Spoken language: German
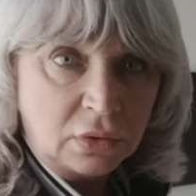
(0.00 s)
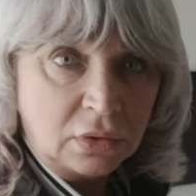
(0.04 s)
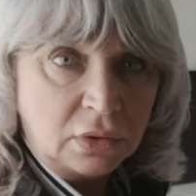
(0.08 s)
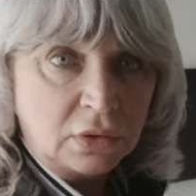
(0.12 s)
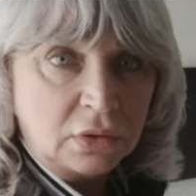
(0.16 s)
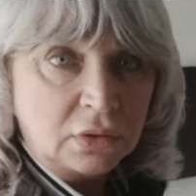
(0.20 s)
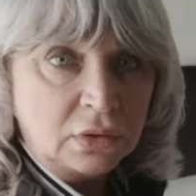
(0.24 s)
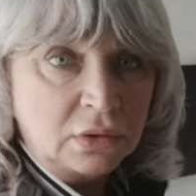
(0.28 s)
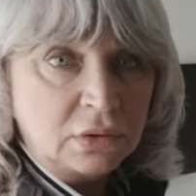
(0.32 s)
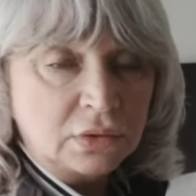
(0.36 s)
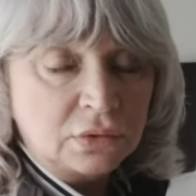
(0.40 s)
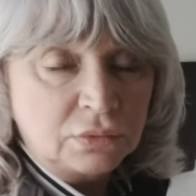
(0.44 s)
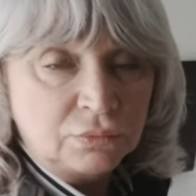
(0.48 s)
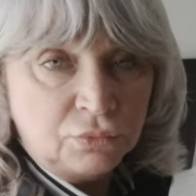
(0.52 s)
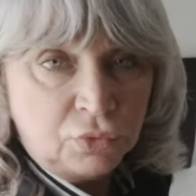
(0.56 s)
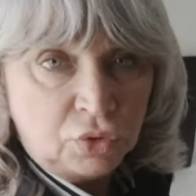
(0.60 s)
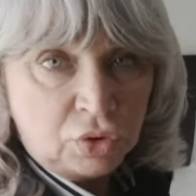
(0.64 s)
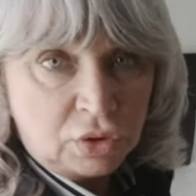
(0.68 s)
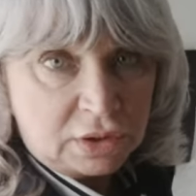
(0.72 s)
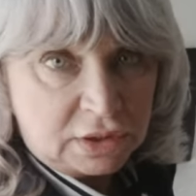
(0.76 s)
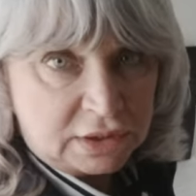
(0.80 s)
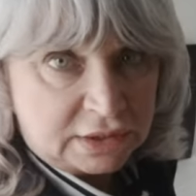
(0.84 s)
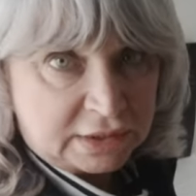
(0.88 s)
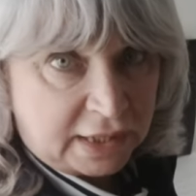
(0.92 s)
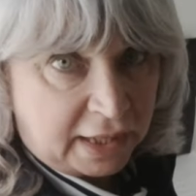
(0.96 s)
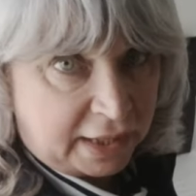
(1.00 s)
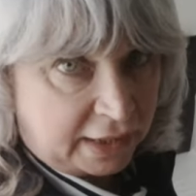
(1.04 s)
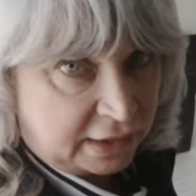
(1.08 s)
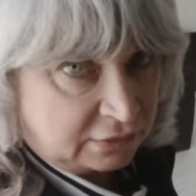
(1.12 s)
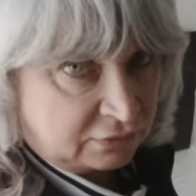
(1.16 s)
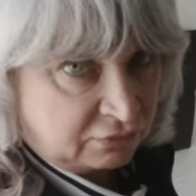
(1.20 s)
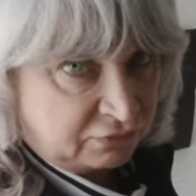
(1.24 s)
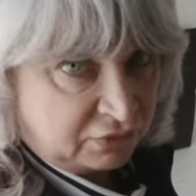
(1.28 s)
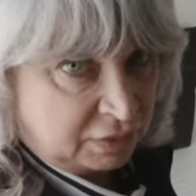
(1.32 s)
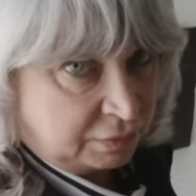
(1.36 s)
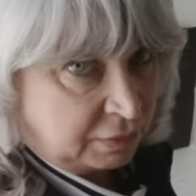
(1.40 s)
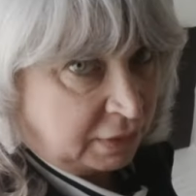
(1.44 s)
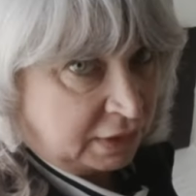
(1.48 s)
äh,
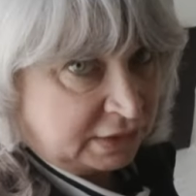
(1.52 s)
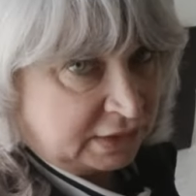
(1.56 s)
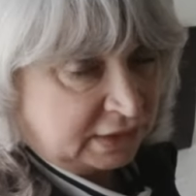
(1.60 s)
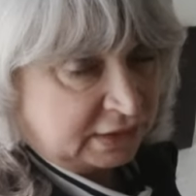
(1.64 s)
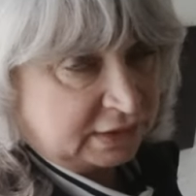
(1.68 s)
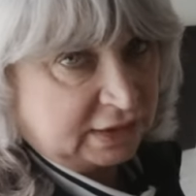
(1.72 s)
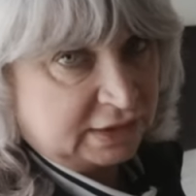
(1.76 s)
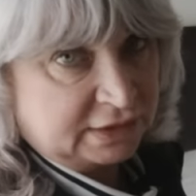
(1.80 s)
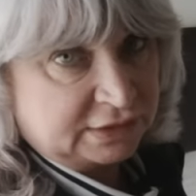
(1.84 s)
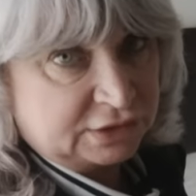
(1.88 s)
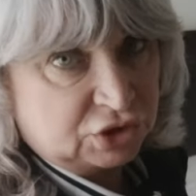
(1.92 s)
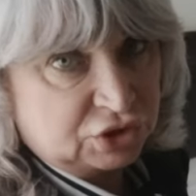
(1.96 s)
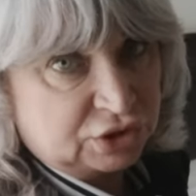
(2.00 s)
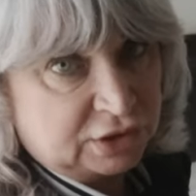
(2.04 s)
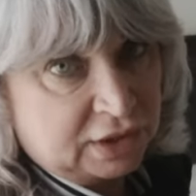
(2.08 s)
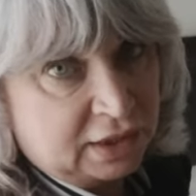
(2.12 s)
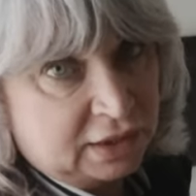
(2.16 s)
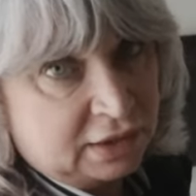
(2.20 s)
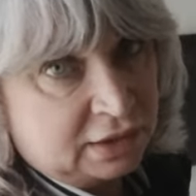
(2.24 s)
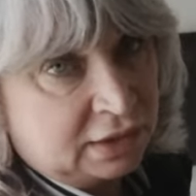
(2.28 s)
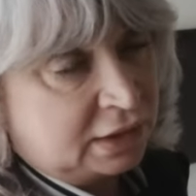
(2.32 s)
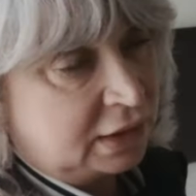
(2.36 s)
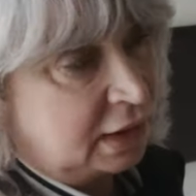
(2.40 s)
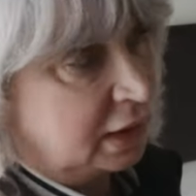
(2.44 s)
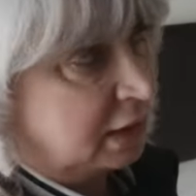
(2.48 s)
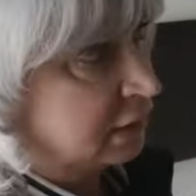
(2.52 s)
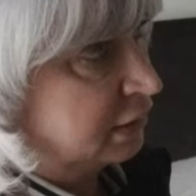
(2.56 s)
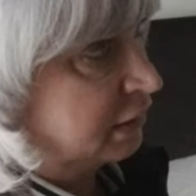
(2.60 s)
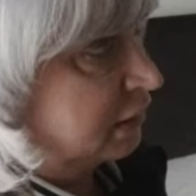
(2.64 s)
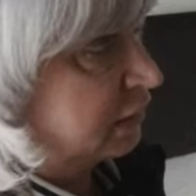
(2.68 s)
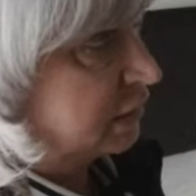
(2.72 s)
Möglichkeiten, wie man sich das gestalten kann.